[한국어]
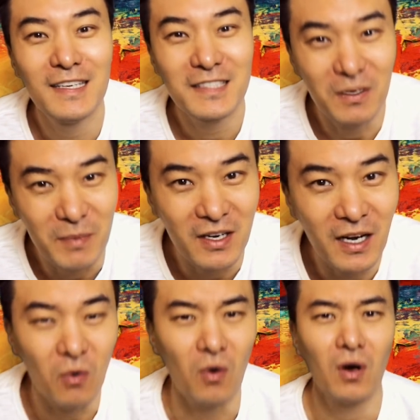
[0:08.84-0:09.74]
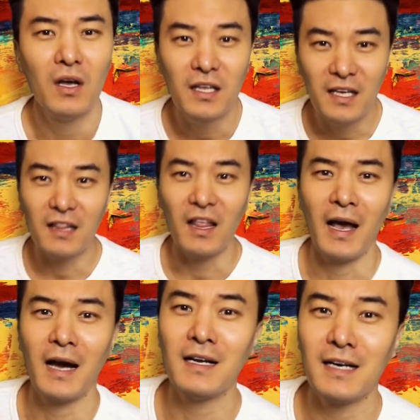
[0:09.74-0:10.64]
설명을 하고 이게
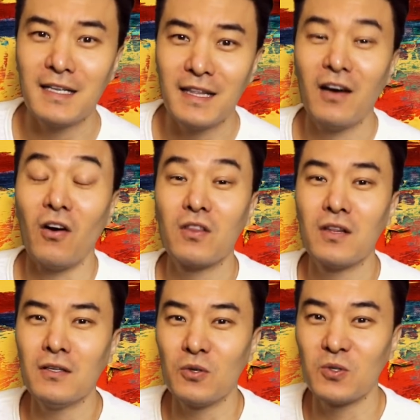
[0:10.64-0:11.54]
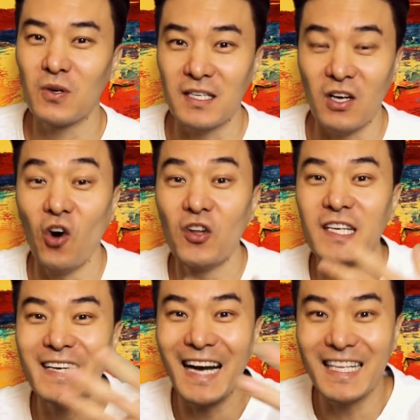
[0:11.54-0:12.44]
대학을 갈 때 어떤 요소까지
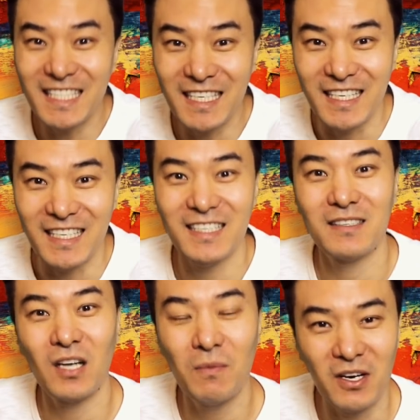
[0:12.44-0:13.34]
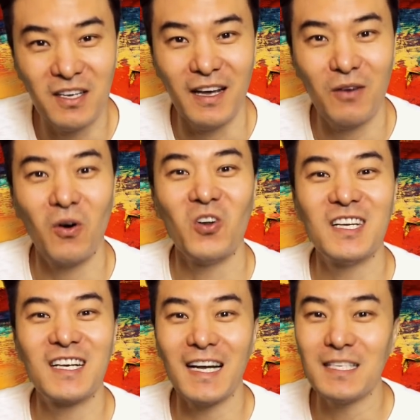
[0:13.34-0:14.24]
어디까지 설명이 되고
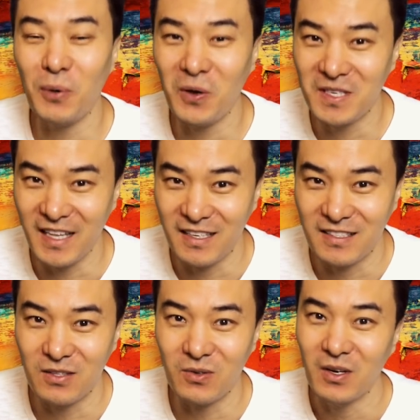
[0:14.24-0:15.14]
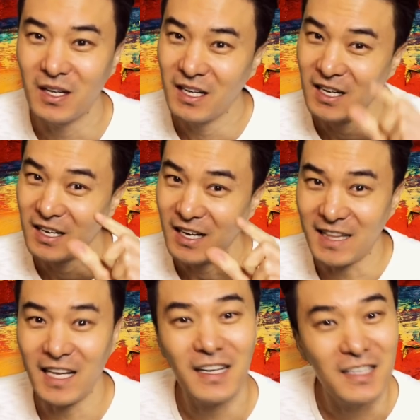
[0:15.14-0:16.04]
어디까지 표현이 되는지도
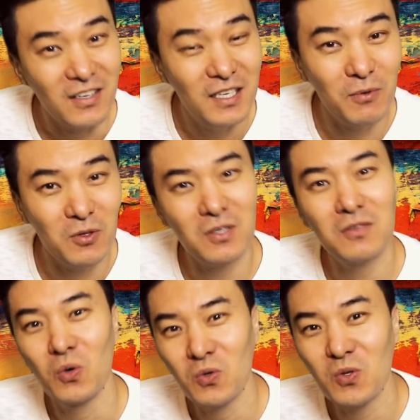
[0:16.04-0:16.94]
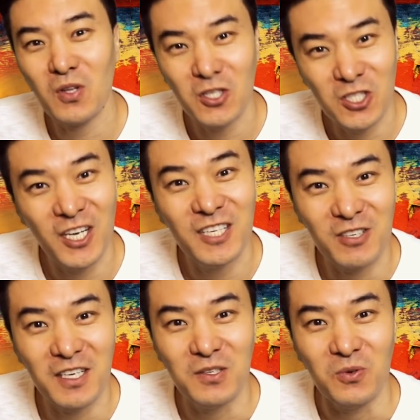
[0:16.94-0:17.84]
간단한 이런 기본들은 종종 터치를 해주는
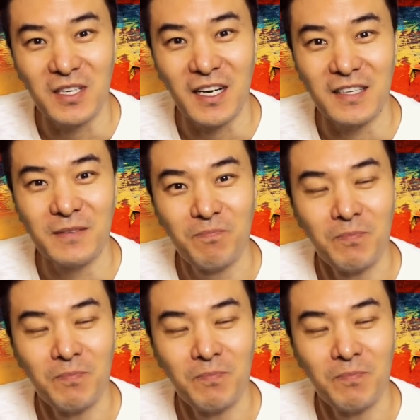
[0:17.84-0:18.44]
게 좋으니까요